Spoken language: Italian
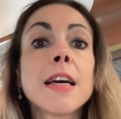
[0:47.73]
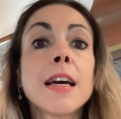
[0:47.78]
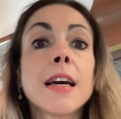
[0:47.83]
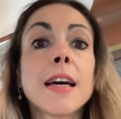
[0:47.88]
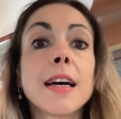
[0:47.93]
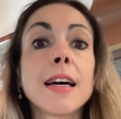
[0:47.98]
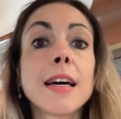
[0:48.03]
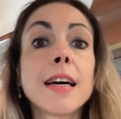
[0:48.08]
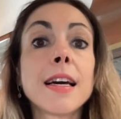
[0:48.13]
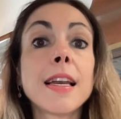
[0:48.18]

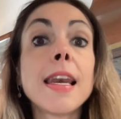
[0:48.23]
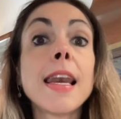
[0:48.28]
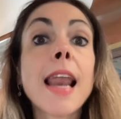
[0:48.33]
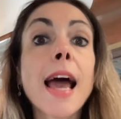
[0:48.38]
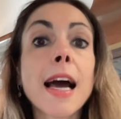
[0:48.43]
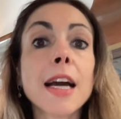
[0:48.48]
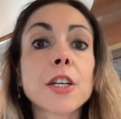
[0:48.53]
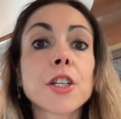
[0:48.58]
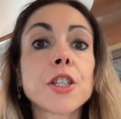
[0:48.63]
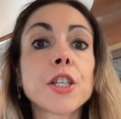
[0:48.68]
eh,
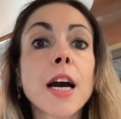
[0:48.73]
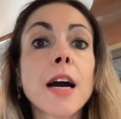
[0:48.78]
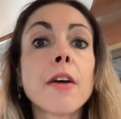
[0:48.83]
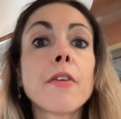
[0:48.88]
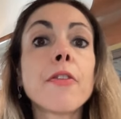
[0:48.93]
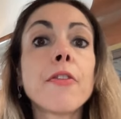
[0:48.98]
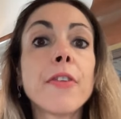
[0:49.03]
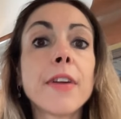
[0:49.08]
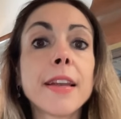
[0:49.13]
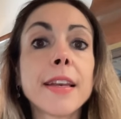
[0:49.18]
lascia
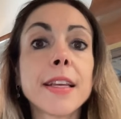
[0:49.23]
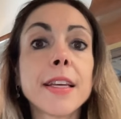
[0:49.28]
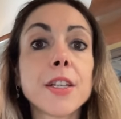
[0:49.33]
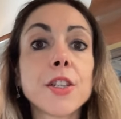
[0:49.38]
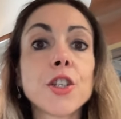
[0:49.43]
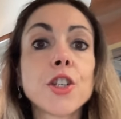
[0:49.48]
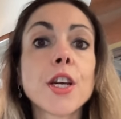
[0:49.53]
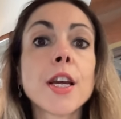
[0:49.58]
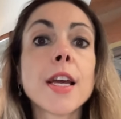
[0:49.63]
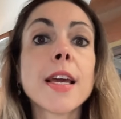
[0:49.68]

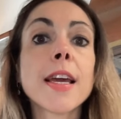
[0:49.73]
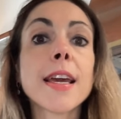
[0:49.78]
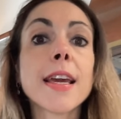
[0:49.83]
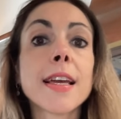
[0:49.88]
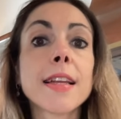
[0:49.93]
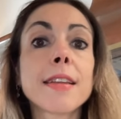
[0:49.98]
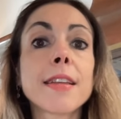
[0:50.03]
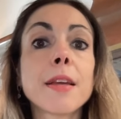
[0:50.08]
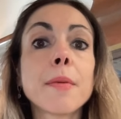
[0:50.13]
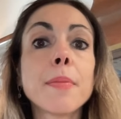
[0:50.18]
Fenice
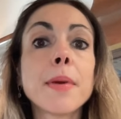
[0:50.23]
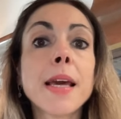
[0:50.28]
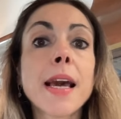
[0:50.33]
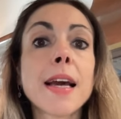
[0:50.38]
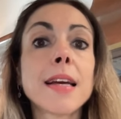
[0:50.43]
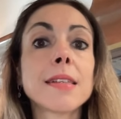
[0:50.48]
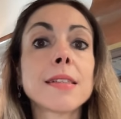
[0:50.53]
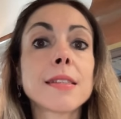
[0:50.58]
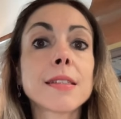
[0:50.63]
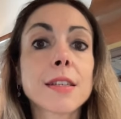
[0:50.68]
e
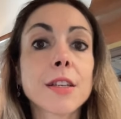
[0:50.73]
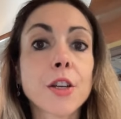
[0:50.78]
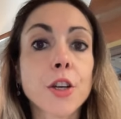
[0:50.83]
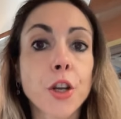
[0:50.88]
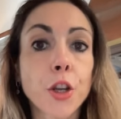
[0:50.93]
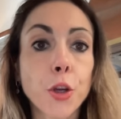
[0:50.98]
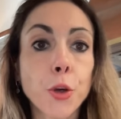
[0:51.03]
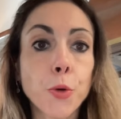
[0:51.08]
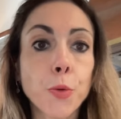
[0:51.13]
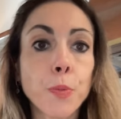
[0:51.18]
TBS
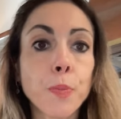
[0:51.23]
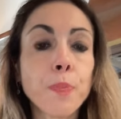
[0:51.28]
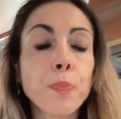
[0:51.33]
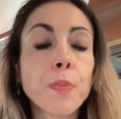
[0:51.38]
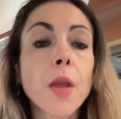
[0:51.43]
Crew.